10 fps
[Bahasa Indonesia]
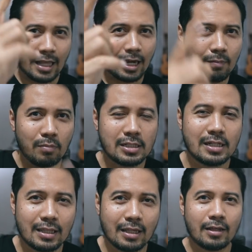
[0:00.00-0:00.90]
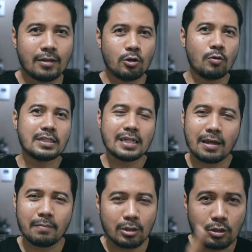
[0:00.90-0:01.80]
Kita akan bahas nanti. Ngono
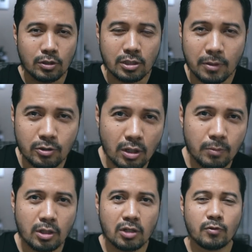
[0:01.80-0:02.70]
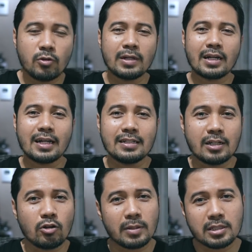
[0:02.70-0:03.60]
wae, Cak. Matur sudah menonton video
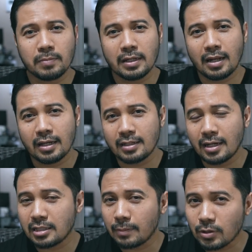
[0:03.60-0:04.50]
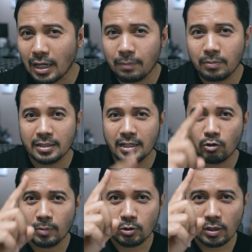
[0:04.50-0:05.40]
beneran. Jangan lupa seman like, share, dan subscribe.
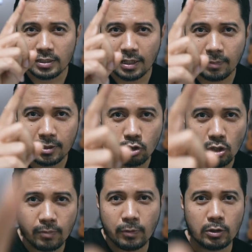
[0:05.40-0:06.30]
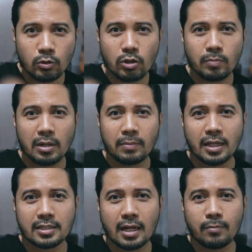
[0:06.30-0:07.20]
Dan jangan lupa juga sampean sholat waktu itu yang
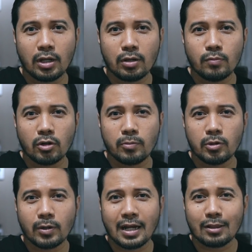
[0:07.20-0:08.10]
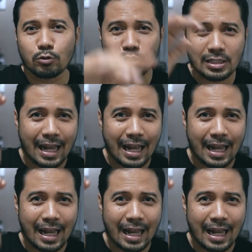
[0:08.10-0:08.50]
paling penting. Assalamualaikum warahmatullahi wabarakatuh.